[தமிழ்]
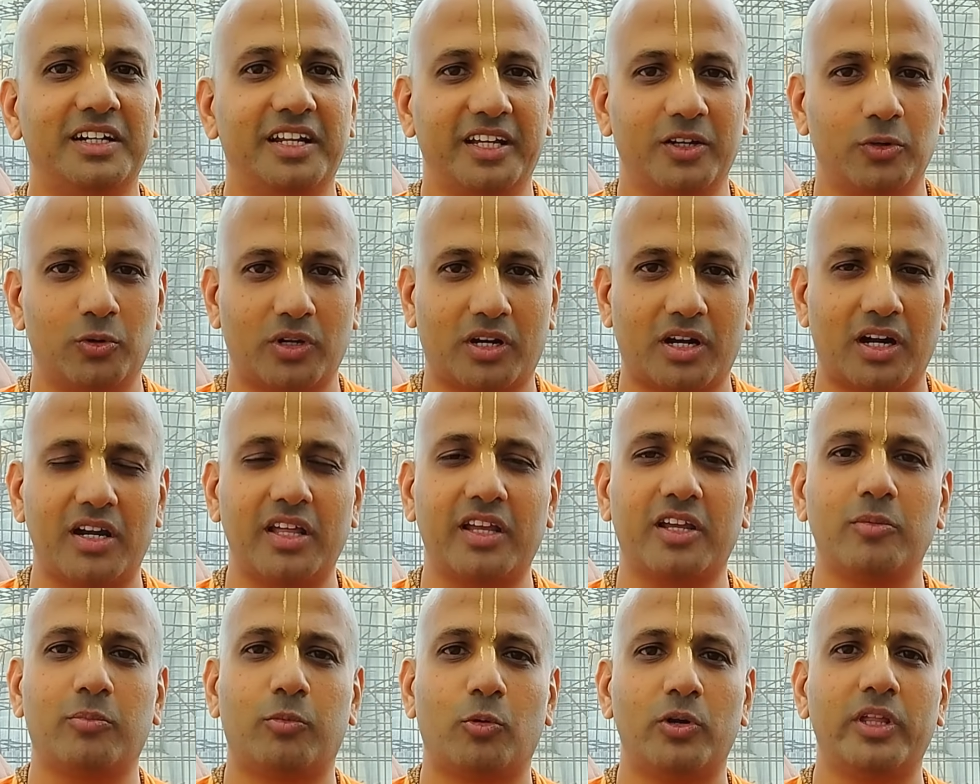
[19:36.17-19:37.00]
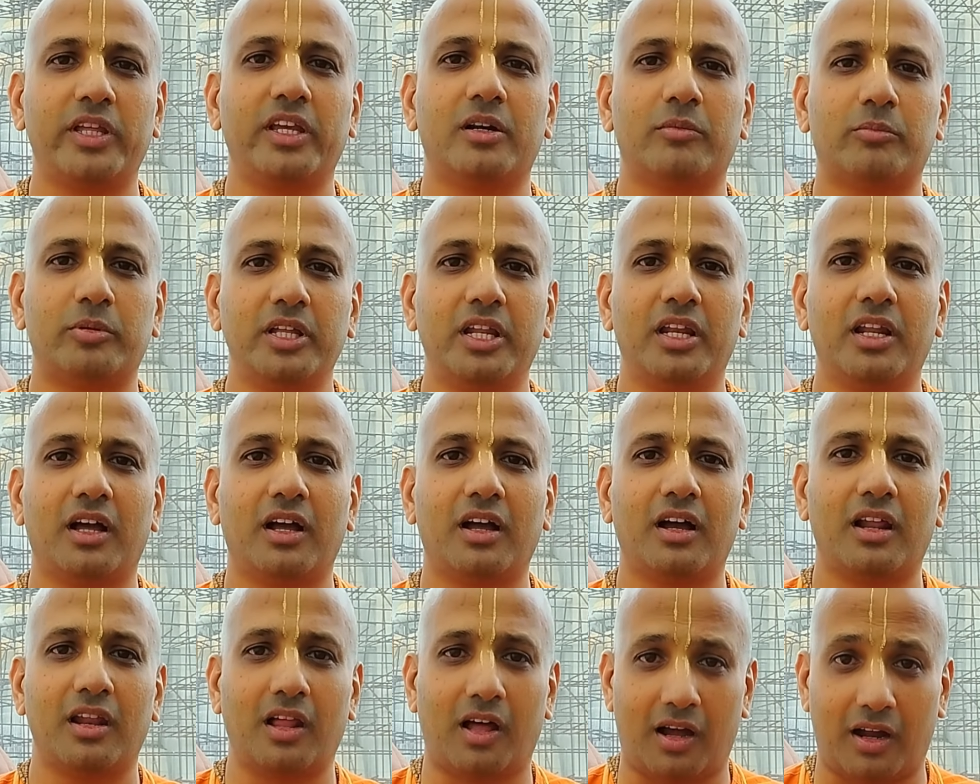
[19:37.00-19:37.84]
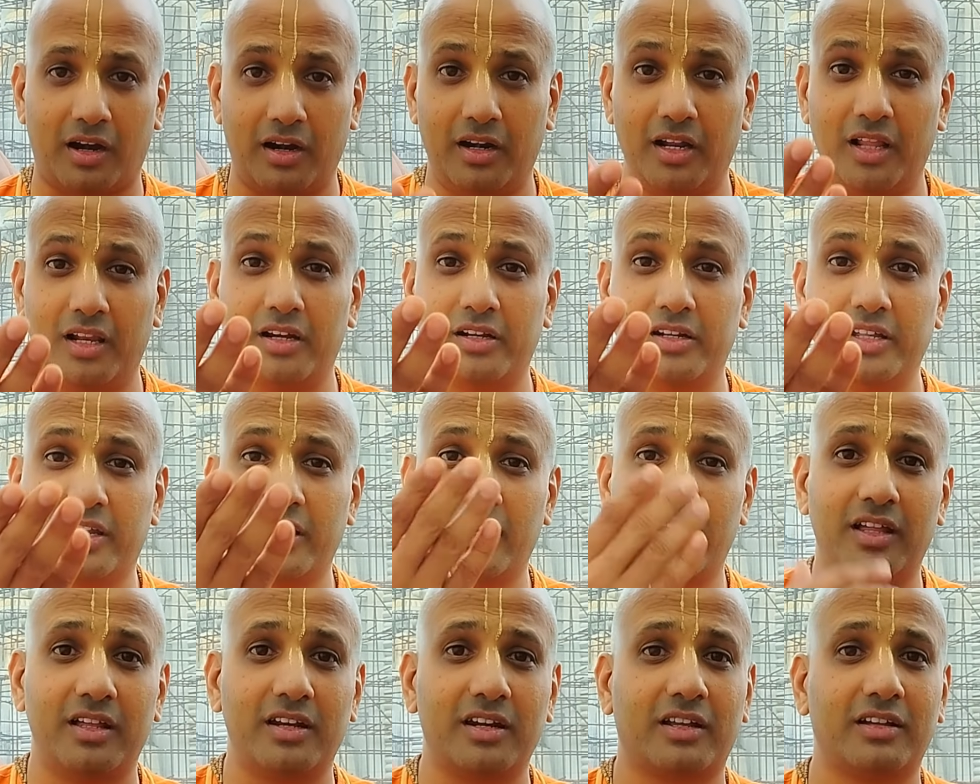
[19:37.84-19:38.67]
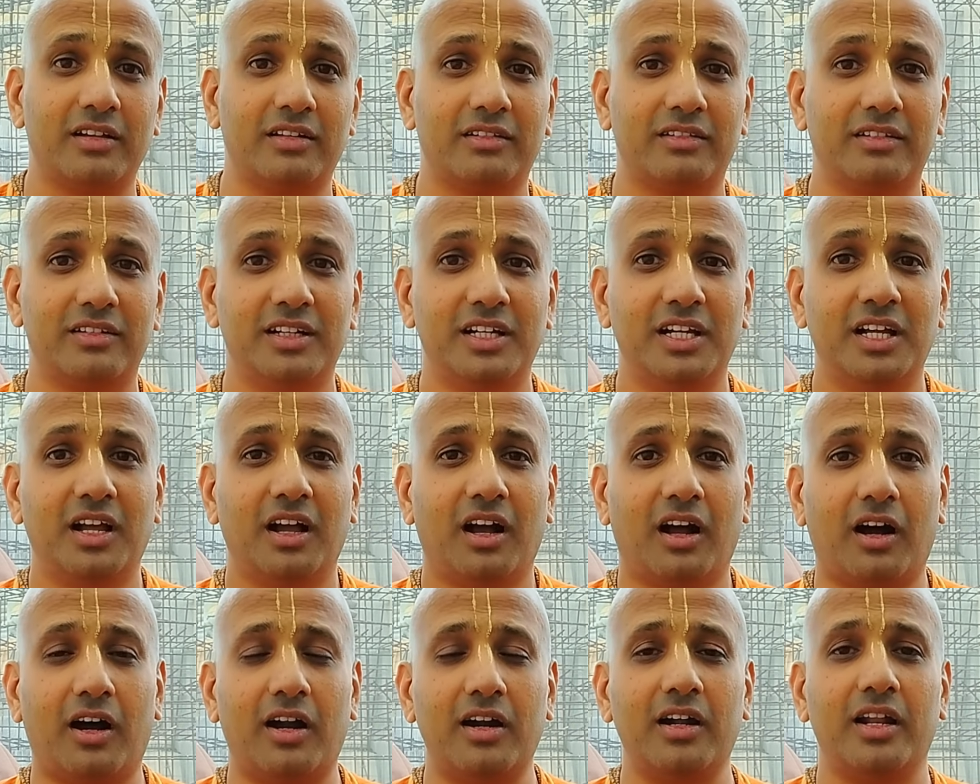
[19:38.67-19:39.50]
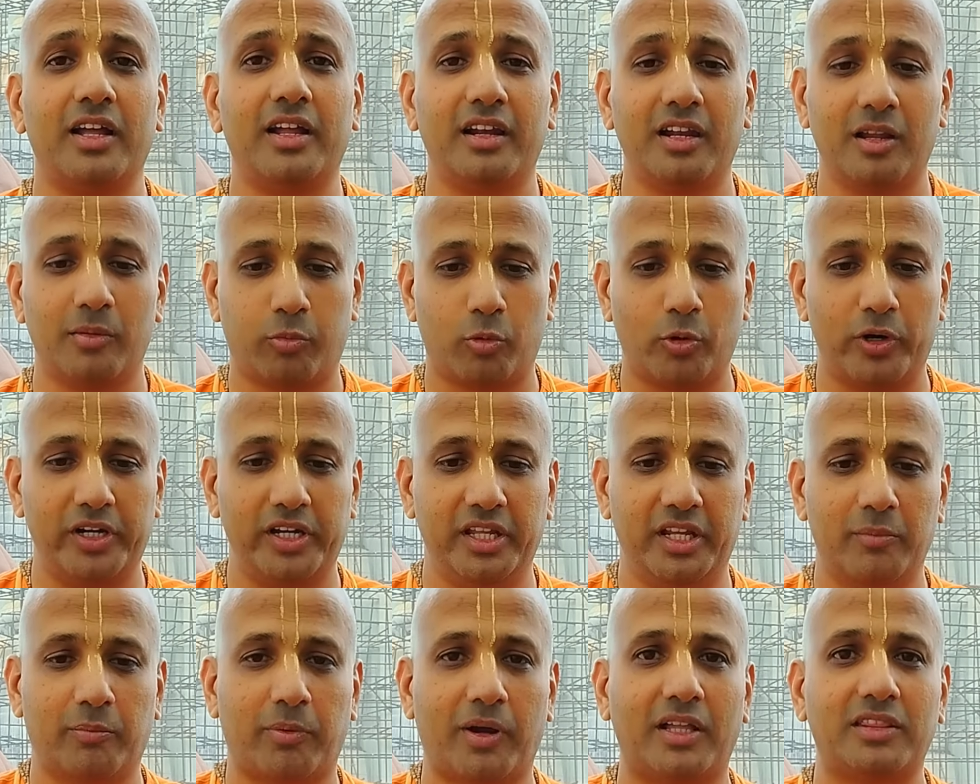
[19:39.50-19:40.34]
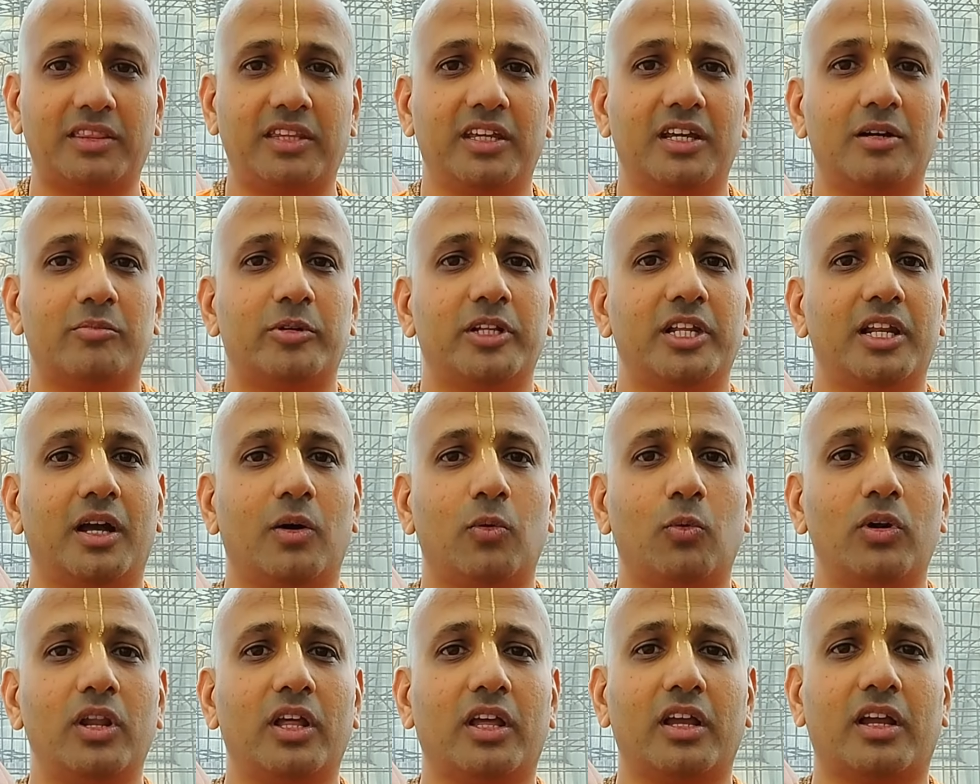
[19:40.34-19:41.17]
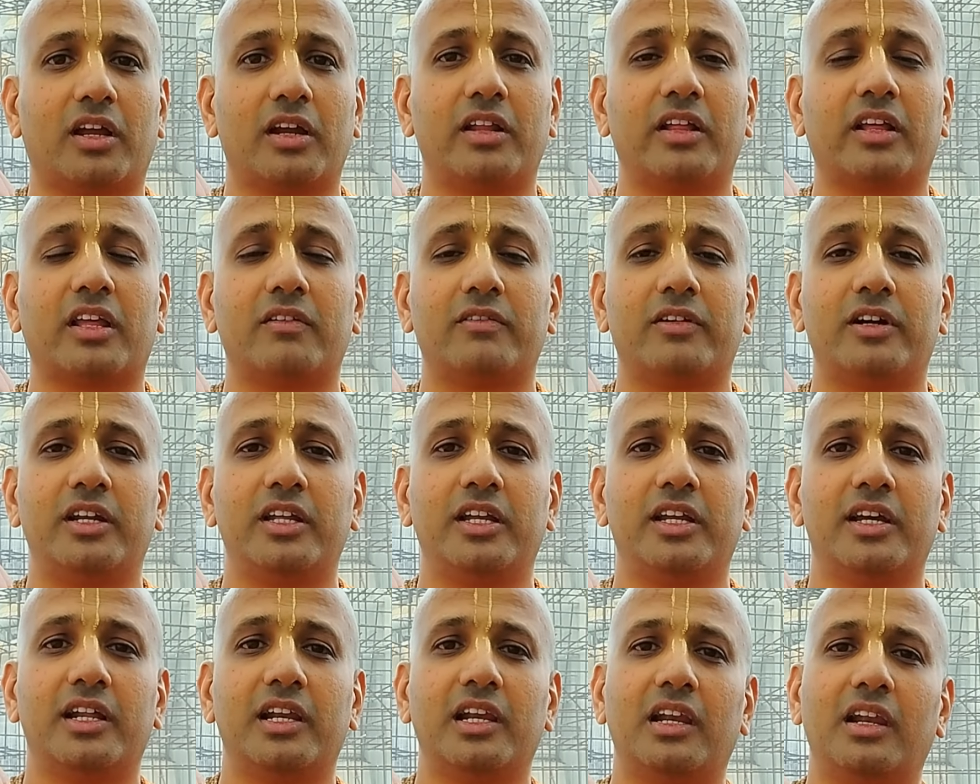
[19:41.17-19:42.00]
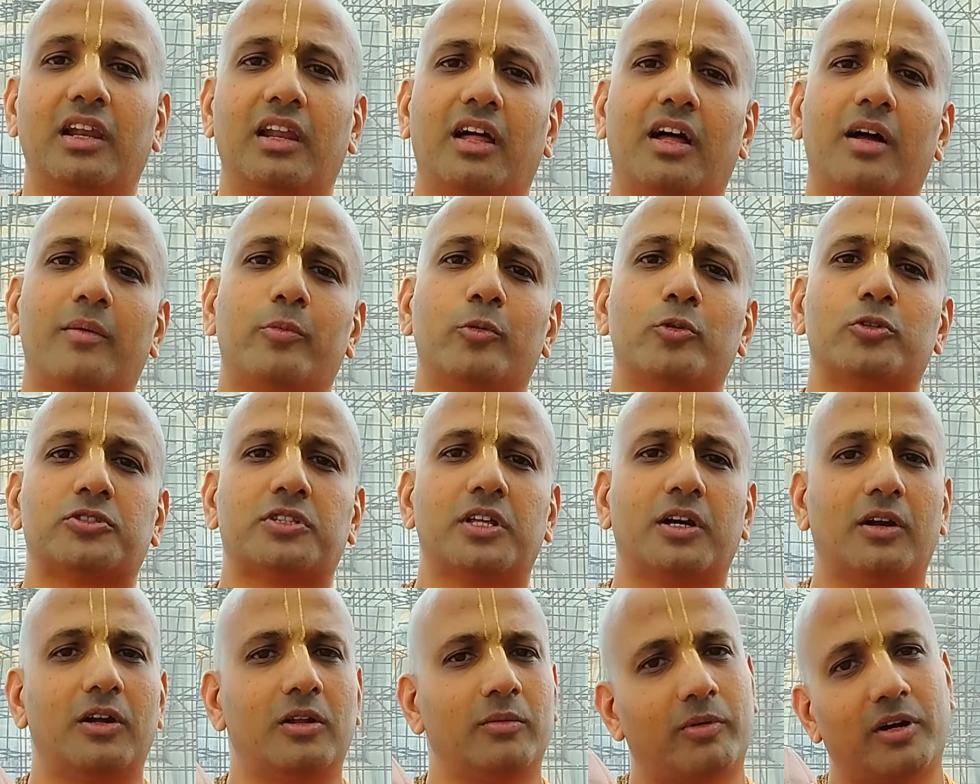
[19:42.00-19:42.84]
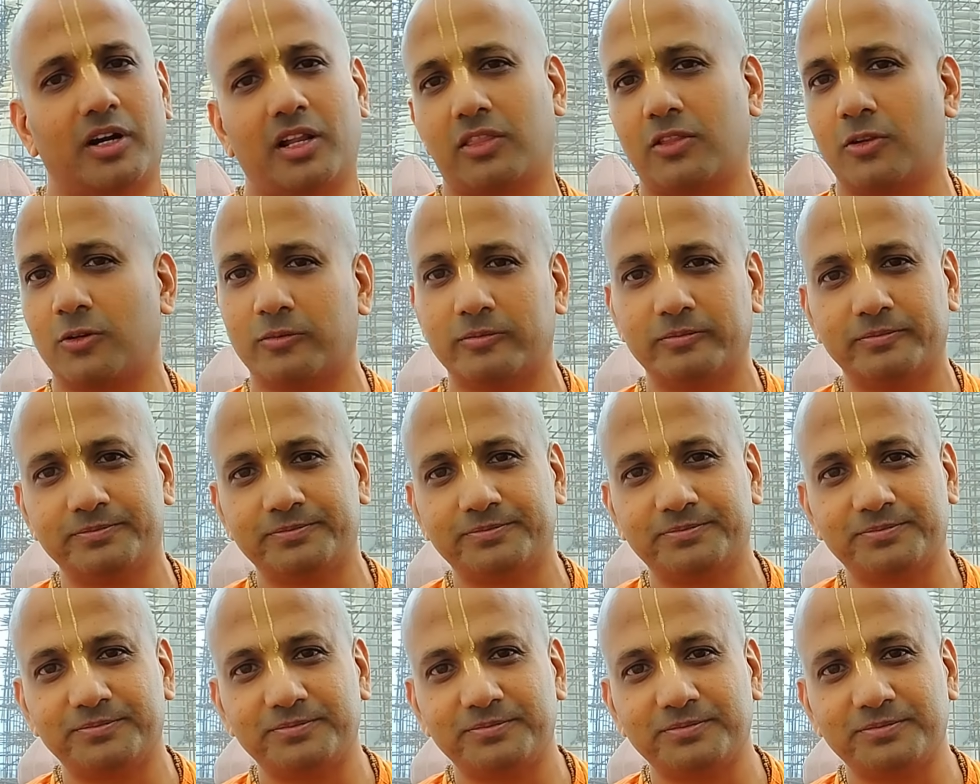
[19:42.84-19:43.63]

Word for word: நீங்கள் ஒரு கடைக்கு போனீங்க அப்படின்னா அதில் ஆன்லைனில் இன்றைக்கி எல்லாம் இருக்குது ஆன்லைனில் போய் நீங்கள் பார்த்தீங்க அப்படின்னா உங்களுக்கு கிடைக்க வேண்டிய எல்லா புஸ்தகங்களும் கிடைத்திடும்